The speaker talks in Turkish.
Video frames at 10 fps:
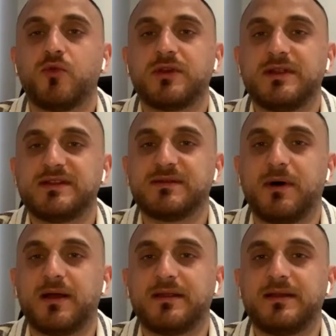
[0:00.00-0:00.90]
Bugün
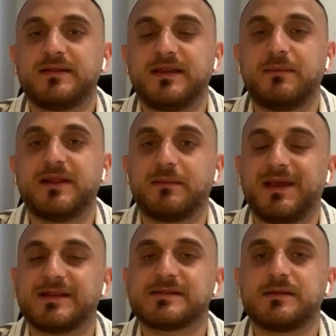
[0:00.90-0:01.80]
itibariyle
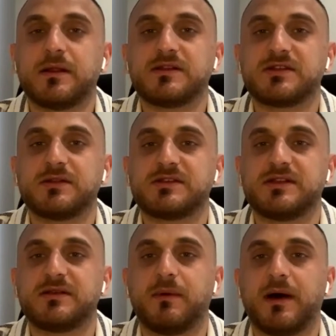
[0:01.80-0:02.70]
diyebilirim en azından
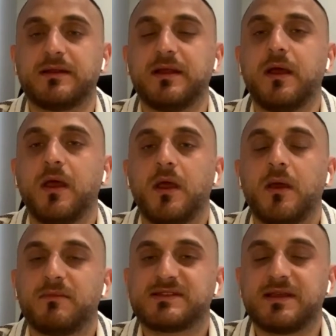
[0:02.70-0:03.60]
açılış itibariyle.
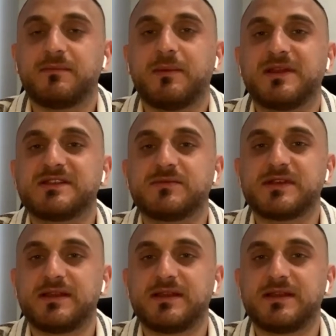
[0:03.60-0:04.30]
Sayın Mehmet